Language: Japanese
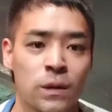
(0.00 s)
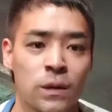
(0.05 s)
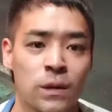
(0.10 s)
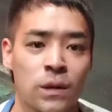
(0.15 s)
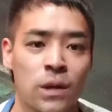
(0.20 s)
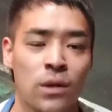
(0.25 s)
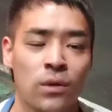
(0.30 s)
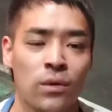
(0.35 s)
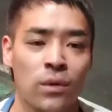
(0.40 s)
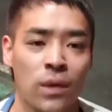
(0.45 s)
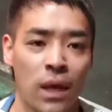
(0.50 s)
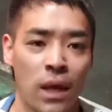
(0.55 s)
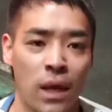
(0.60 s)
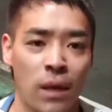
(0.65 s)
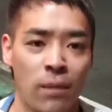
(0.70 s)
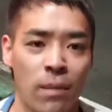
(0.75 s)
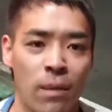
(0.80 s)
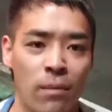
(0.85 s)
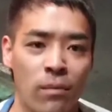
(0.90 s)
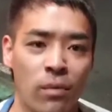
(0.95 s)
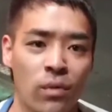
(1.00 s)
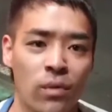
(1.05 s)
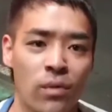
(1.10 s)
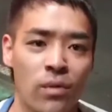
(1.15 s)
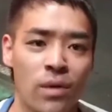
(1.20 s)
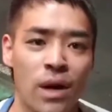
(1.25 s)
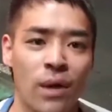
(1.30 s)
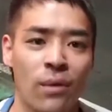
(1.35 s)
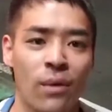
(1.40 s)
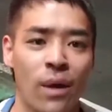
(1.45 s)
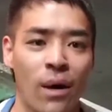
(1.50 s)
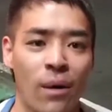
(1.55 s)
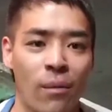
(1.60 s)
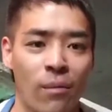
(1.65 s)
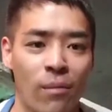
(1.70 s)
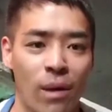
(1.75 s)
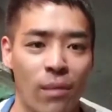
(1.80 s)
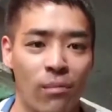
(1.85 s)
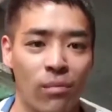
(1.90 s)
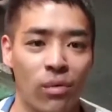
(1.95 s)
なので、まあ、今回は、
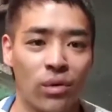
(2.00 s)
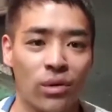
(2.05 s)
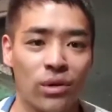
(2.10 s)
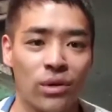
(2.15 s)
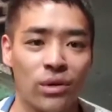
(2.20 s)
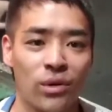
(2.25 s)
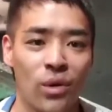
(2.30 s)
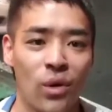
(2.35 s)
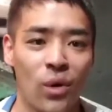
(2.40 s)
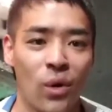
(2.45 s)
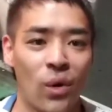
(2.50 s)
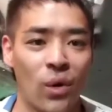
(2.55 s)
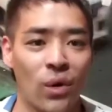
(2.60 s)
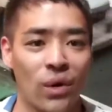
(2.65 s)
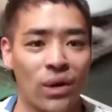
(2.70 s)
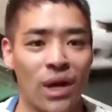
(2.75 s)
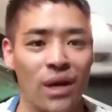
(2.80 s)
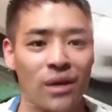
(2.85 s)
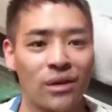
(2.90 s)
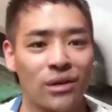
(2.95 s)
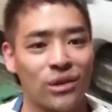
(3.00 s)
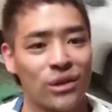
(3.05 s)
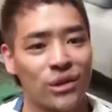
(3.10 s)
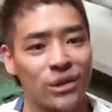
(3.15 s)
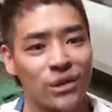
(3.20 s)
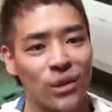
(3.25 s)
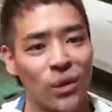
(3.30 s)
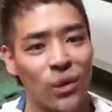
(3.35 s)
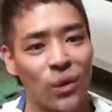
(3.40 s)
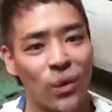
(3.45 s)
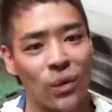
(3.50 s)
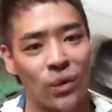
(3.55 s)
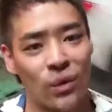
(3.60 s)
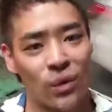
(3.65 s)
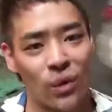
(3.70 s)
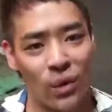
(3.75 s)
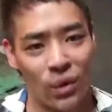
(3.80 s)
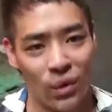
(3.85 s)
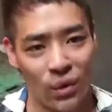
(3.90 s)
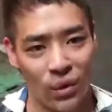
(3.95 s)
まあ、僕の役どころ
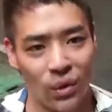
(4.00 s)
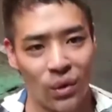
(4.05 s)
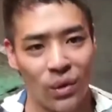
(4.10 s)
の、